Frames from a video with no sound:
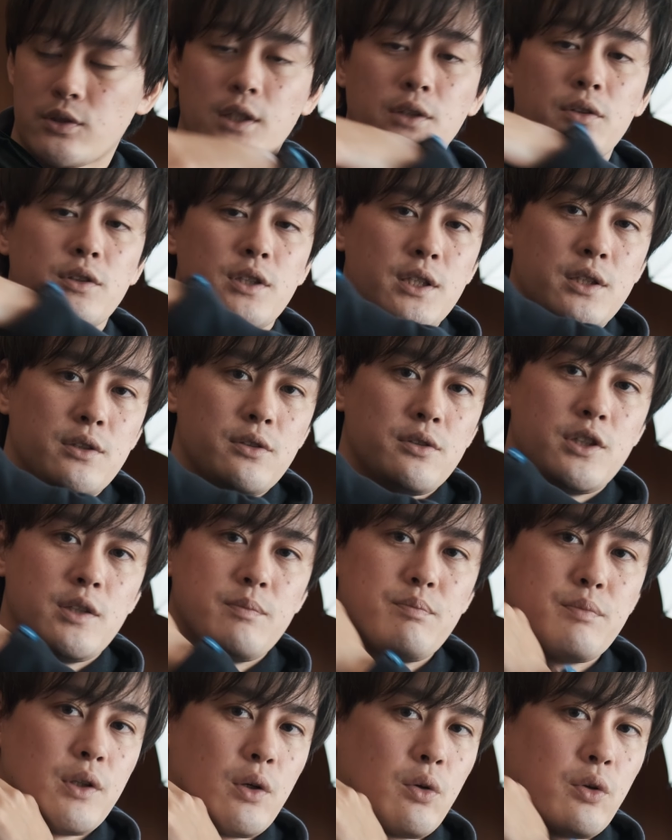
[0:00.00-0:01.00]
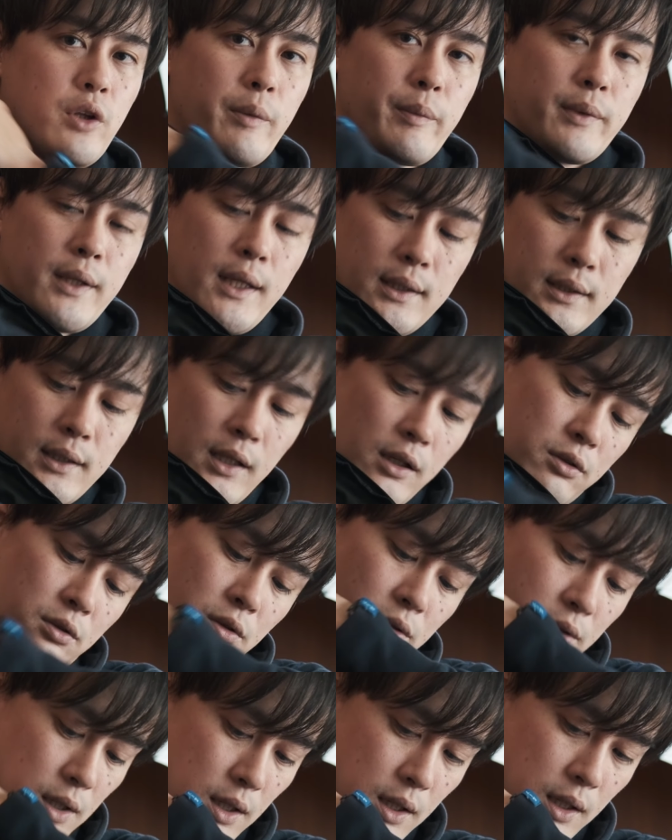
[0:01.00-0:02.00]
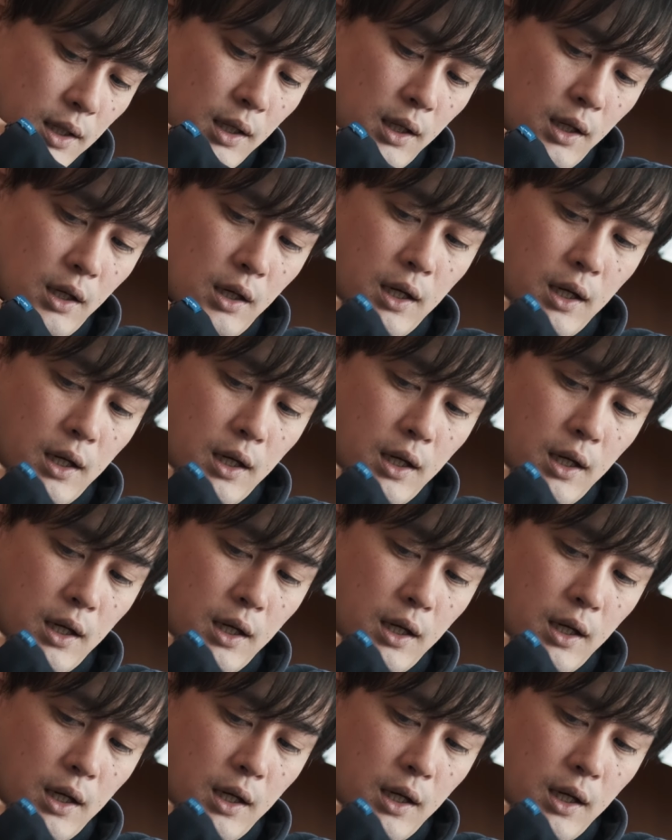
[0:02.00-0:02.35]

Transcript: ちゃんと止水ジップにこの辺もなっているので、